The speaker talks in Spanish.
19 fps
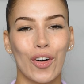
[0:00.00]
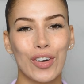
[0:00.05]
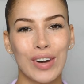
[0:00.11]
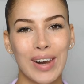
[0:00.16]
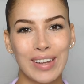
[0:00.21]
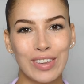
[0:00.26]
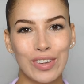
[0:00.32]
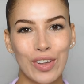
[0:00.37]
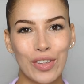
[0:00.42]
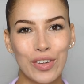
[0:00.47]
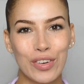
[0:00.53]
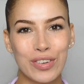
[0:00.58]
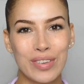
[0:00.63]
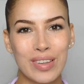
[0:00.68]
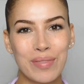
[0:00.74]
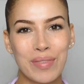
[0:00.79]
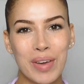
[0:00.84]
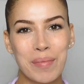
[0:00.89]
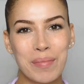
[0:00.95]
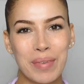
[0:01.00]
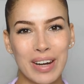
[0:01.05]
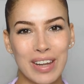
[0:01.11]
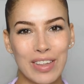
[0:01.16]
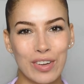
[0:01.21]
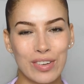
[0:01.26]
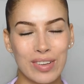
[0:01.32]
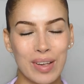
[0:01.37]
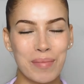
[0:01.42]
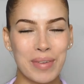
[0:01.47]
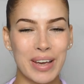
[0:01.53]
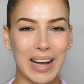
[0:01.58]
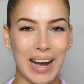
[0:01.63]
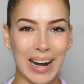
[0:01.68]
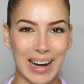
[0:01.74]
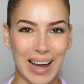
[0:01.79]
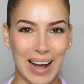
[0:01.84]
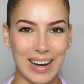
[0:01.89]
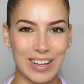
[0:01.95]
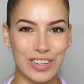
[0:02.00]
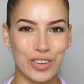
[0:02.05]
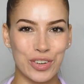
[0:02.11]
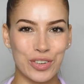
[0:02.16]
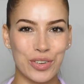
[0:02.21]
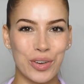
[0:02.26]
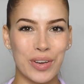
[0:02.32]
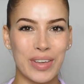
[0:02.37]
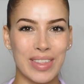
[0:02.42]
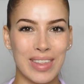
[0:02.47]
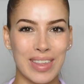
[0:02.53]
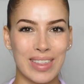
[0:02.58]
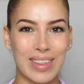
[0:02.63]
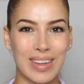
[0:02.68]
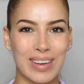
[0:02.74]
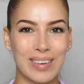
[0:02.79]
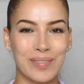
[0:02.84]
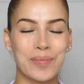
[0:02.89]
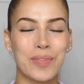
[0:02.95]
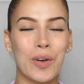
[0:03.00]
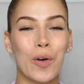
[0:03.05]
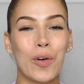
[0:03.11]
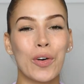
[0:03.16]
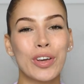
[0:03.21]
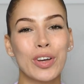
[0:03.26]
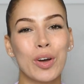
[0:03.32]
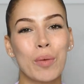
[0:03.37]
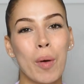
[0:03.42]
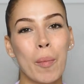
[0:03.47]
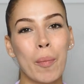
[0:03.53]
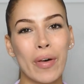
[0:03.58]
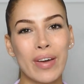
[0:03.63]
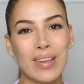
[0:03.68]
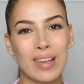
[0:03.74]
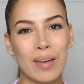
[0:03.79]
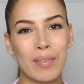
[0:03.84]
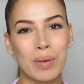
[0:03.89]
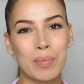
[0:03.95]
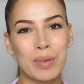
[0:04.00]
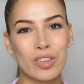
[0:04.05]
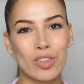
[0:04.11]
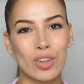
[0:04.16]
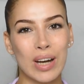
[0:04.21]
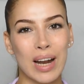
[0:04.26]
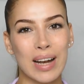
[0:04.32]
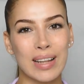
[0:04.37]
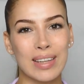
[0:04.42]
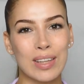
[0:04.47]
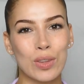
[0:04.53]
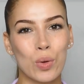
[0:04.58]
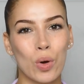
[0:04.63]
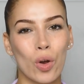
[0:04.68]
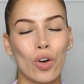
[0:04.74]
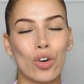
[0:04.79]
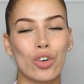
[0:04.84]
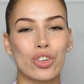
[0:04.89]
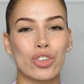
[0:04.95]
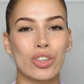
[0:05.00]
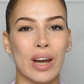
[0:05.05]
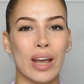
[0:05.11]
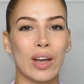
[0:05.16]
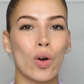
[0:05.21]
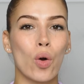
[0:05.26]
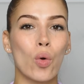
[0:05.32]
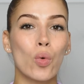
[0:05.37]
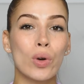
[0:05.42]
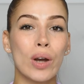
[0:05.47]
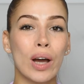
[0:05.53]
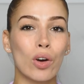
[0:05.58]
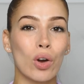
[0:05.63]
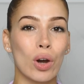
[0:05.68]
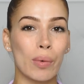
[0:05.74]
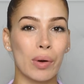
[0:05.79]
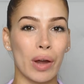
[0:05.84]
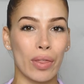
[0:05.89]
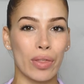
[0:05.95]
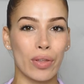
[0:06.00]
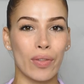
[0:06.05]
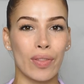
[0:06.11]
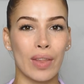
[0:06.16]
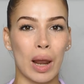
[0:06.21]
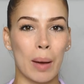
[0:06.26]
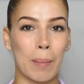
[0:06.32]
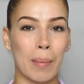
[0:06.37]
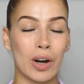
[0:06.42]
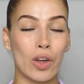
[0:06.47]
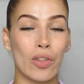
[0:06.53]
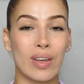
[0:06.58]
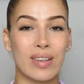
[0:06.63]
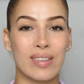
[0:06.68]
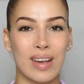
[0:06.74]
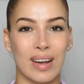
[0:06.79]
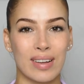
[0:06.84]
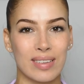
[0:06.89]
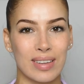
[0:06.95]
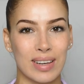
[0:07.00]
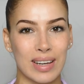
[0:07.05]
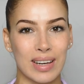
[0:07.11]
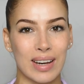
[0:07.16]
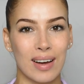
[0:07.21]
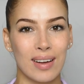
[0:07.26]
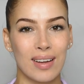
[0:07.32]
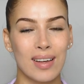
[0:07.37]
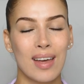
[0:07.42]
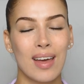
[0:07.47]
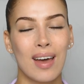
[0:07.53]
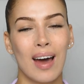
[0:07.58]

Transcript: Hola a todos y bienvenidos a mi canal, yo soy Didi. Hoy como podéis haber visto en el título os traigo una colaboración de la mano de Jaskira.